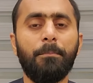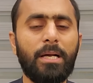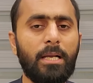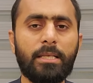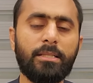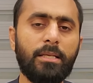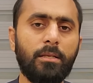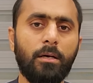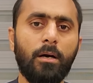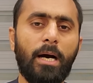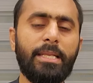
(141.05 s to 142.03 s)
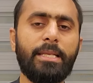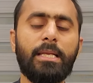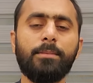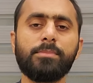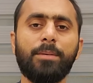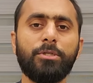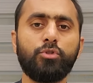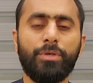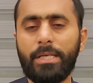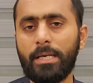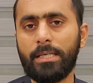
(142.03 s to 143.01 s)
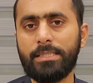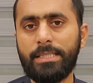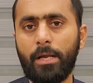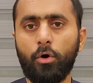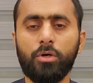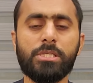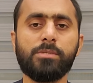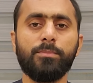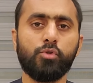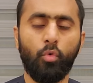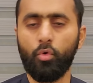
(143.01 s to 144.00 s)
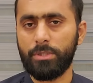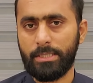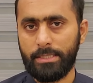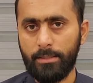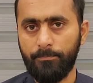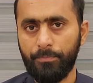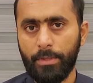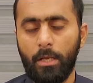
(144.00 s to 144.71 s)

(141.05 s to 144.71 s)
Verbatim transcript: मंगल के दिन अली नीलम साहबा छुट्टी कर लेती हैं कॉज लिस्ट मनसूख हो जाती है